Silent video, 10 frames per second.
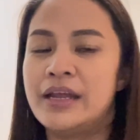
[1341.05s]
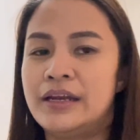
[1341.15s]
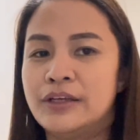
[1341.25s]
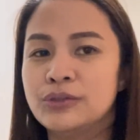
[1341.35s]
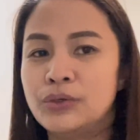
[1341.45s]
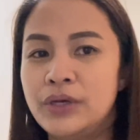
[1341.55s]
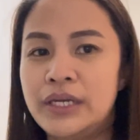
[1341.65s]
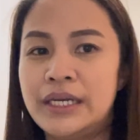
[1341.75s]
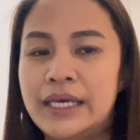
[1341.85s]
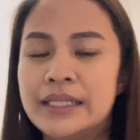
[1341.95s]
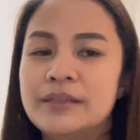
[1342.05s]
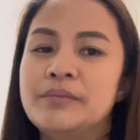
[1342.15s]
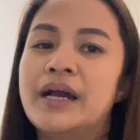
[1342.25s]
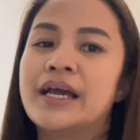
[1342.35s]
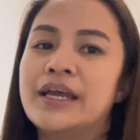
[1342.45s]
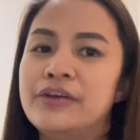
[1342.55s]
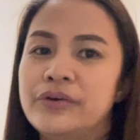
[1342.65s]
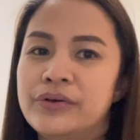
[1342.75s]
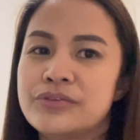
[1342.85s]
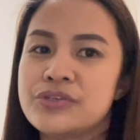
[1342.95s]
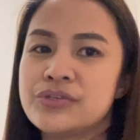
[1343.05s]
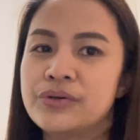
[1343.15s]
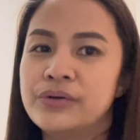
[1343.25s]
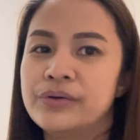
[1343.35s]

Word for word: ng toilet, mga ganon. So,